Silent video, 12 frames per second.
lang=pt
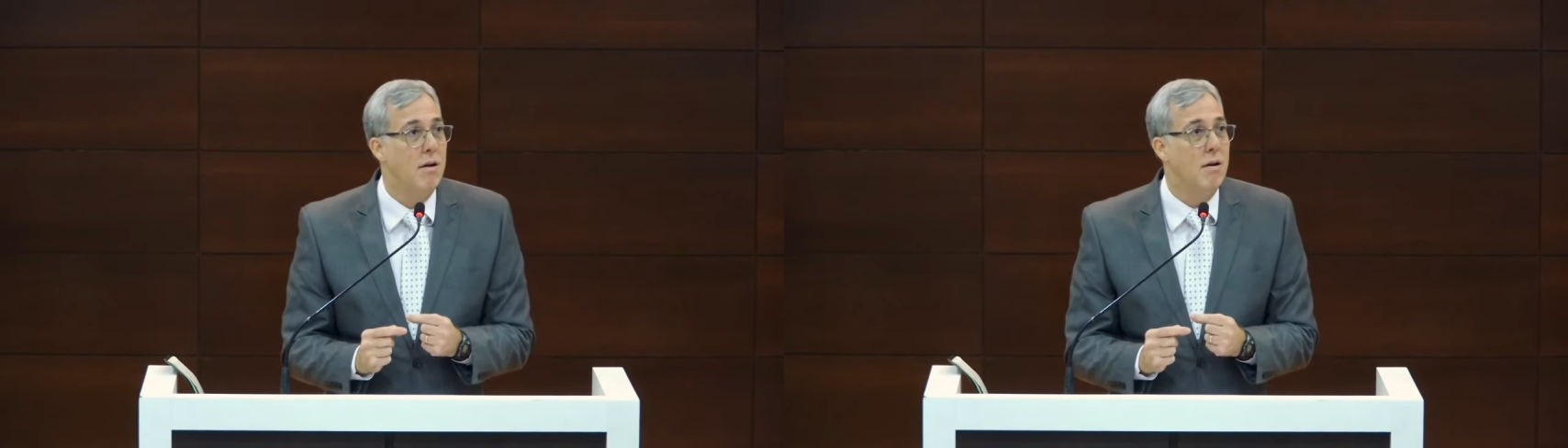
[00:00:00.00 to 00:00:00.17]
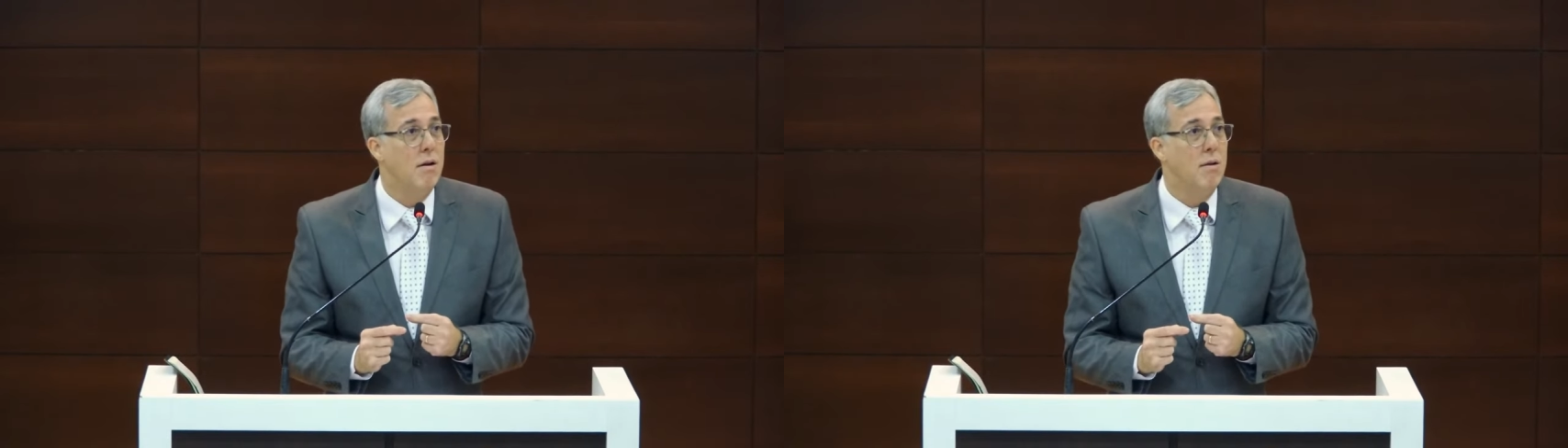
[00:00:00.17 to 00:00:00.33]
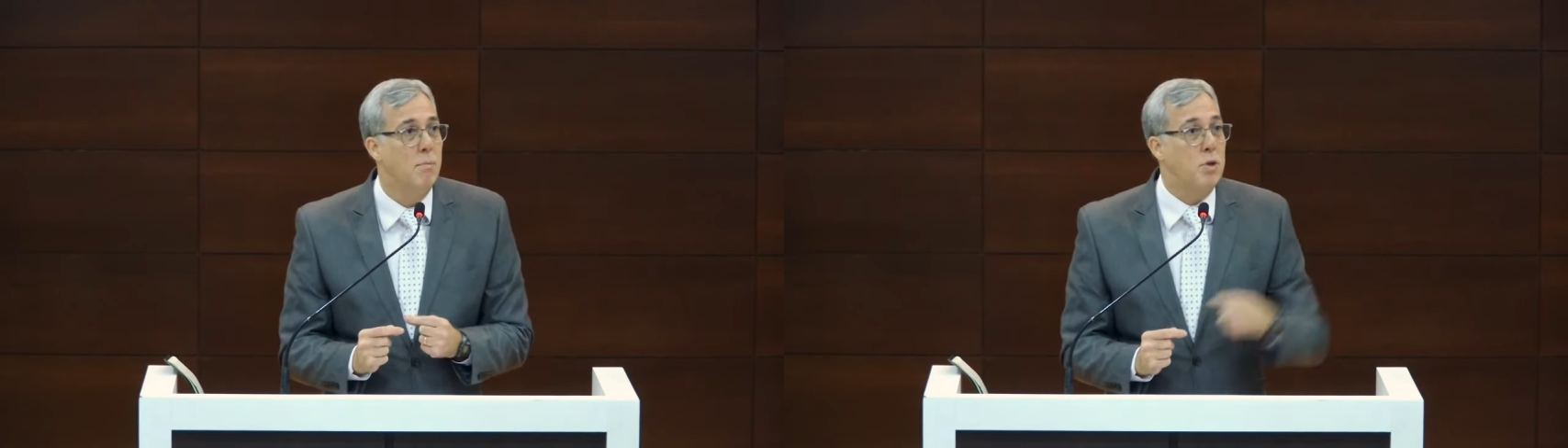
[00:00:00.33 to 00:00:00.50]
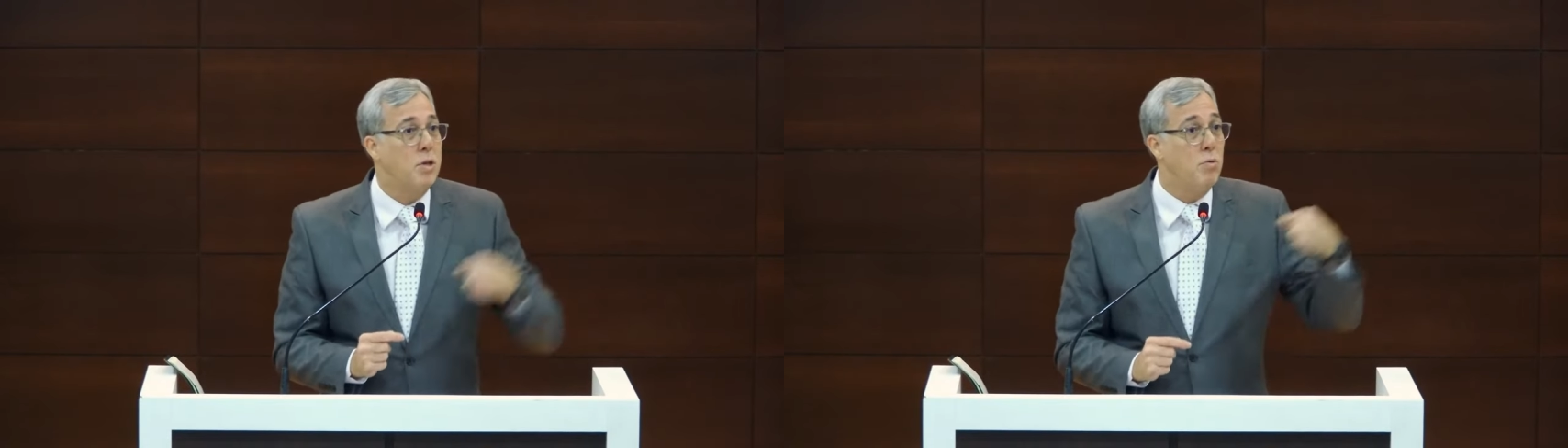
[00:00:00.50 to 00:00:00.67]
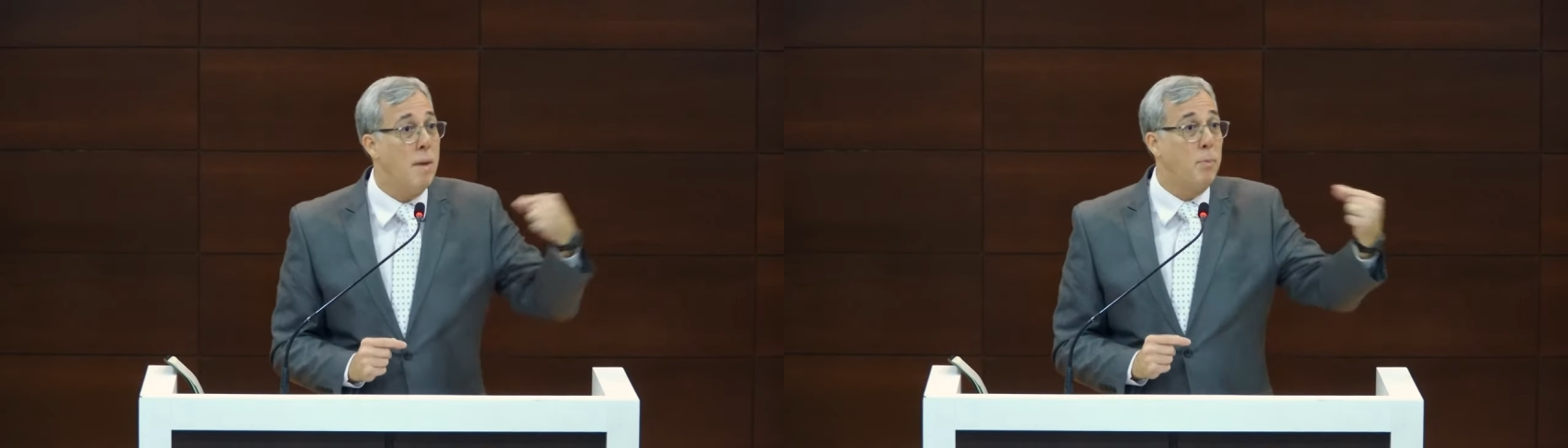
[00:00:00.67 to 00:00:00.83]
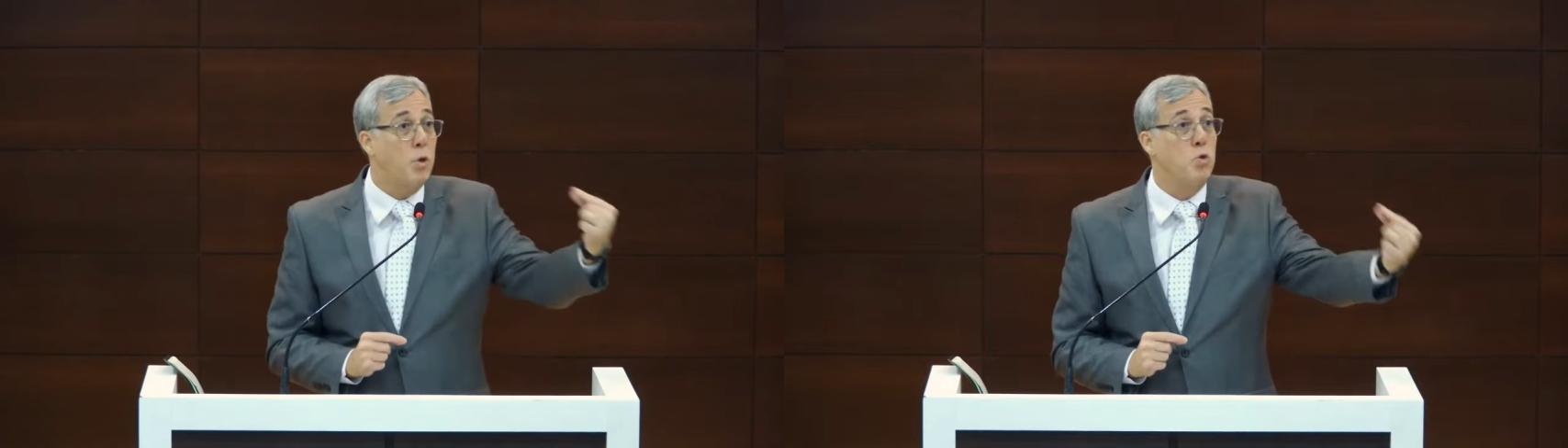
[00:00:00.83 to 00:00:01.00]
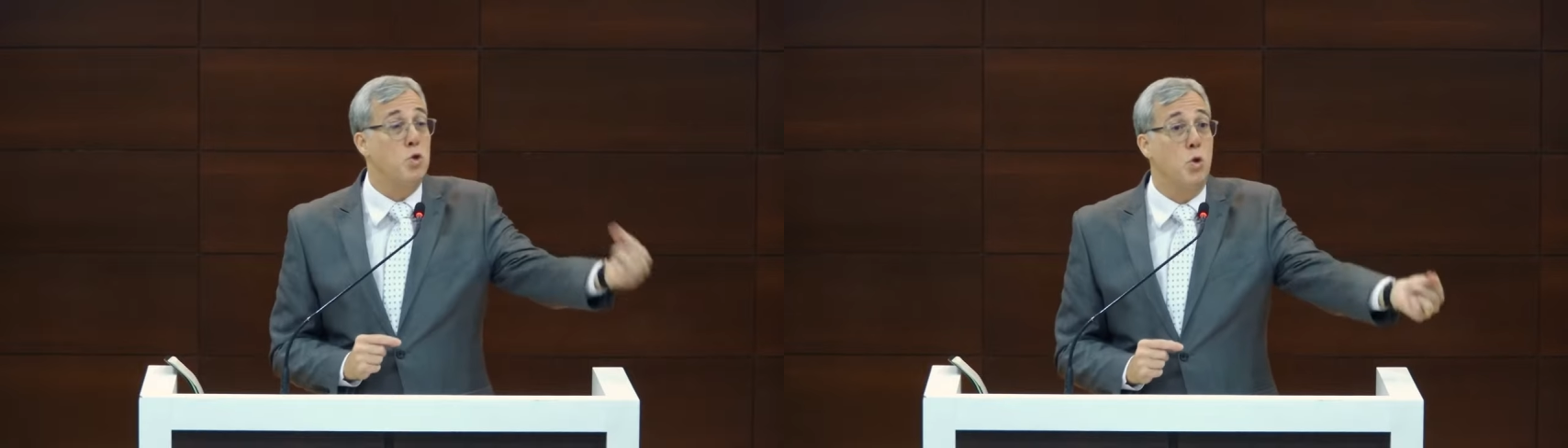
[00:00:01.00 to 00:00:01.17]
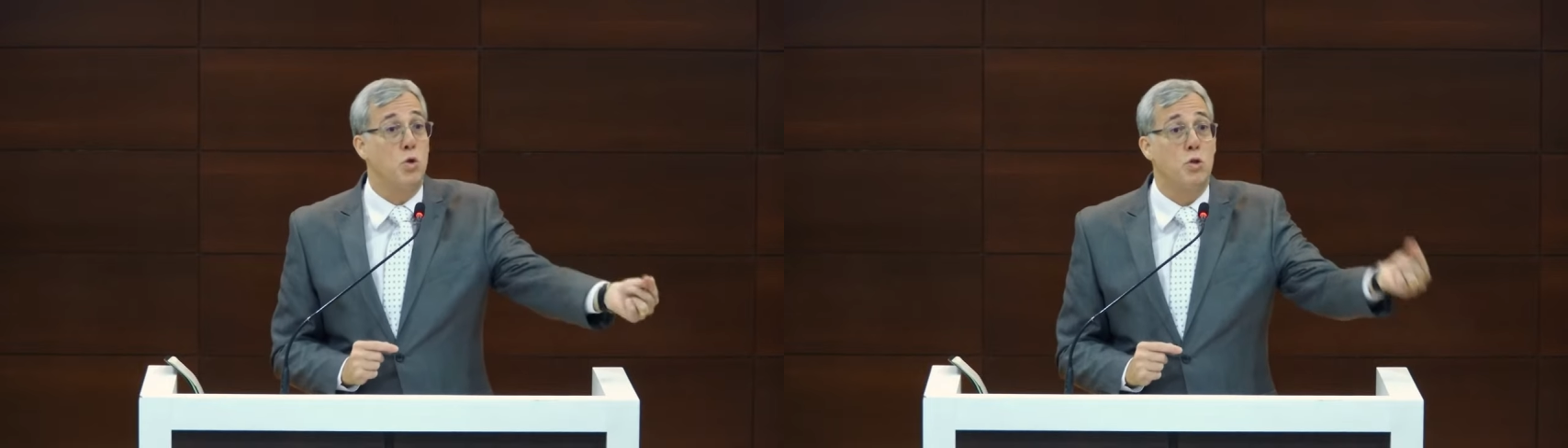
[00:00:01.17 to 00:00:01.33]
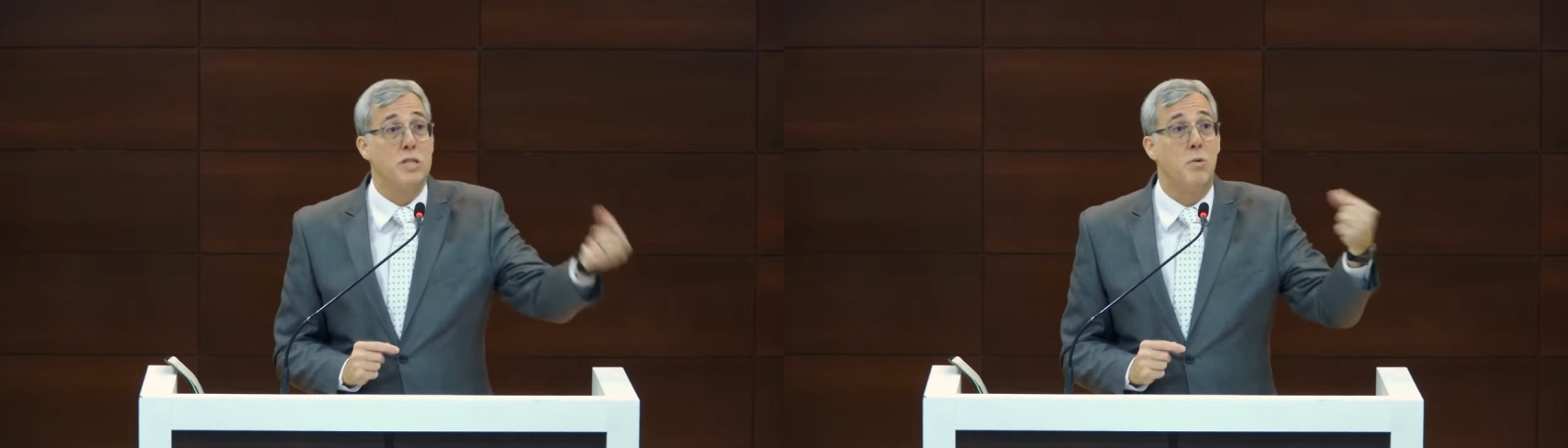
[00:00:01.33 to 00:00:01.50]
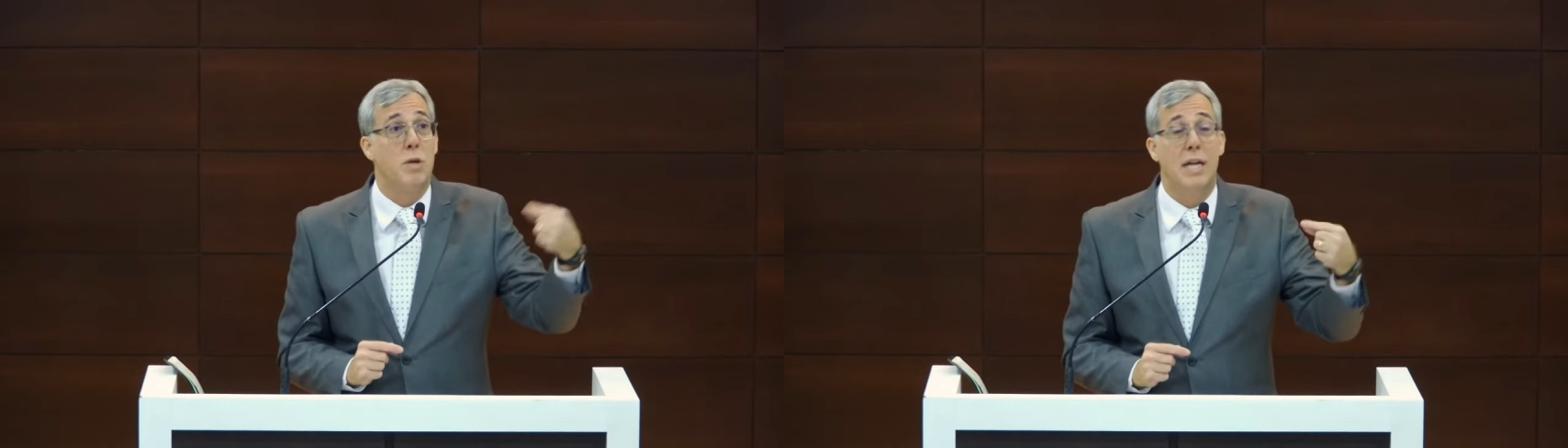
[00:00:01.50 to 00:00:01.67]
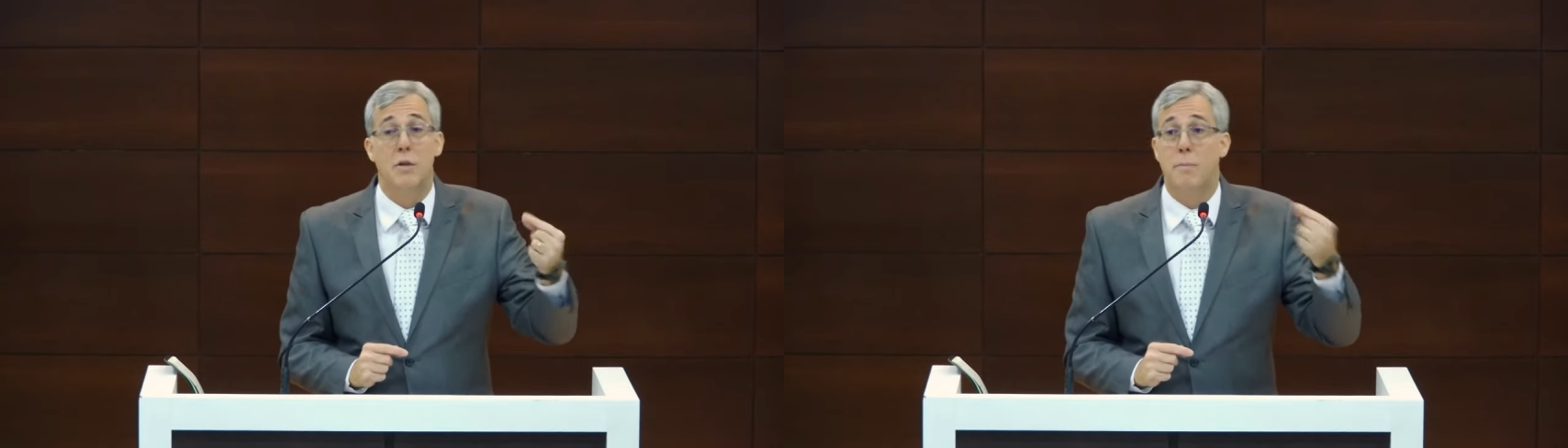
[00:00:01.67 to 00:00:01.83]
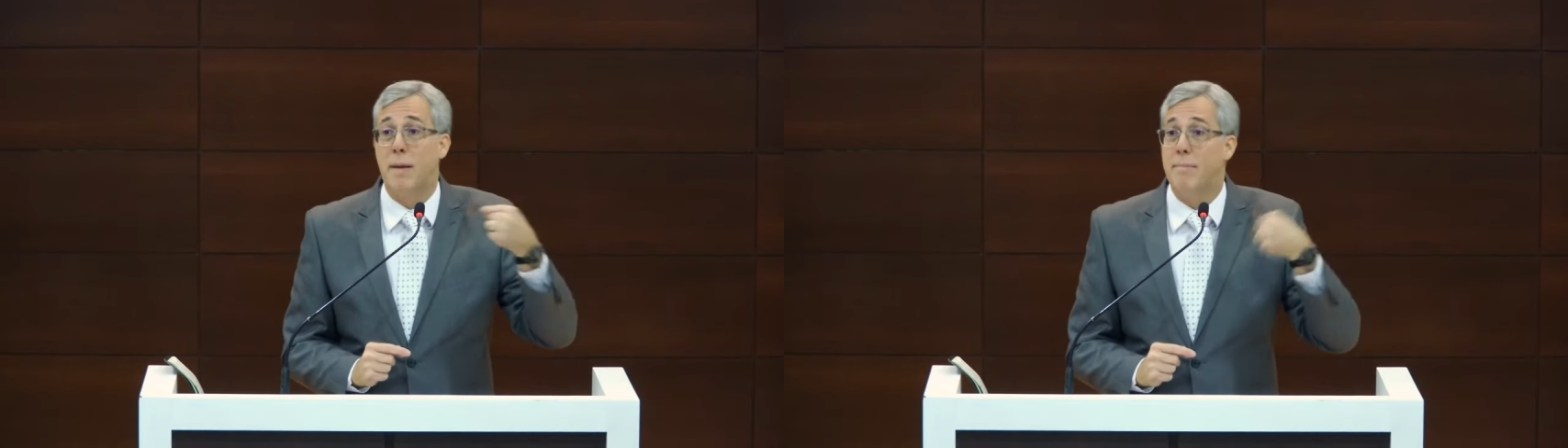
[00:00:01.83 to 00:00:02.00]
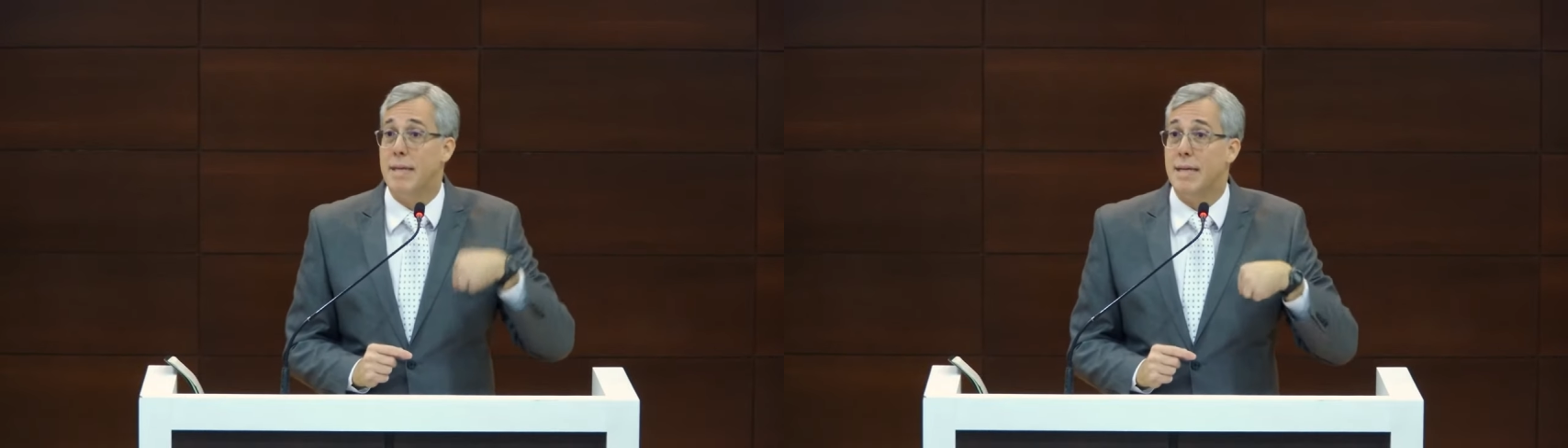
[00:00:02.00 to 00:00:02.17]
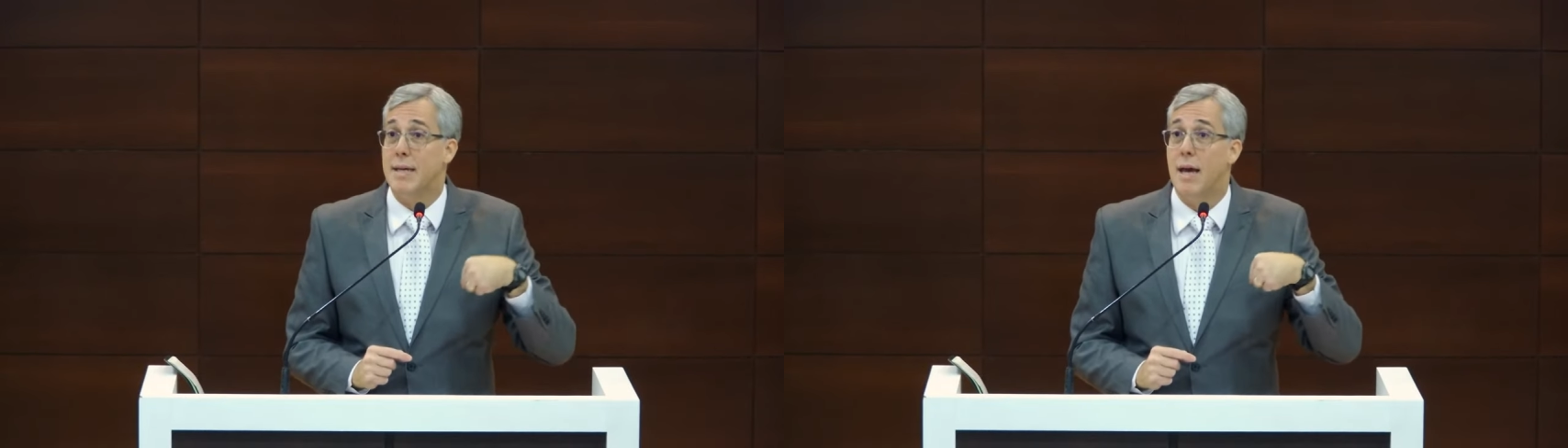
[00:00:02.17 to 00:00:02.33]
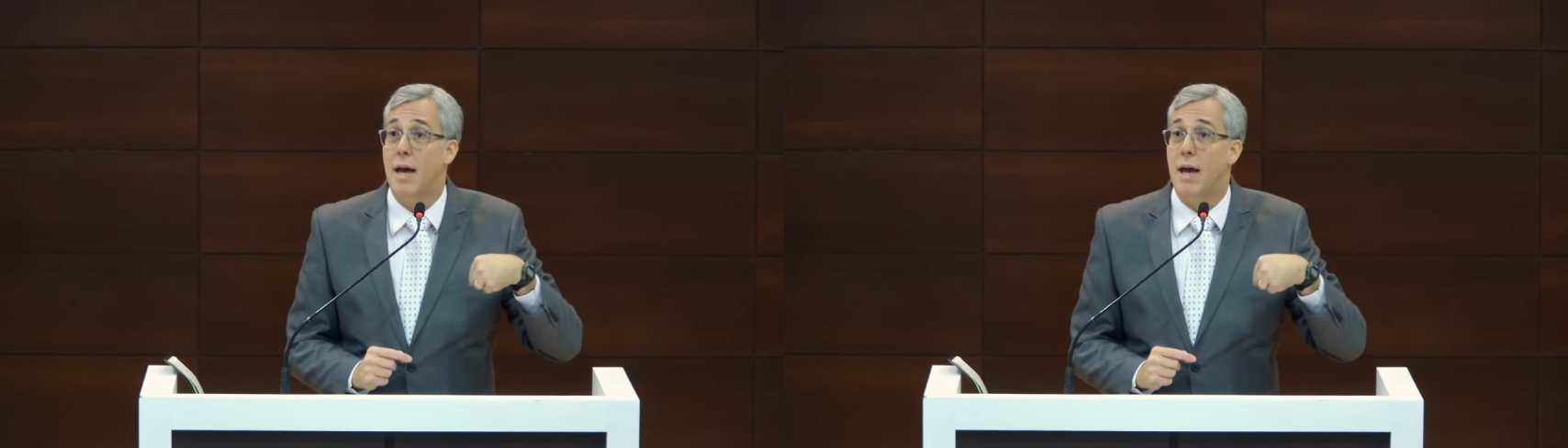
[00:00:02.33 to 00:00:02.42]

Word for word: Porque não é porque os outros estão olhando para mim,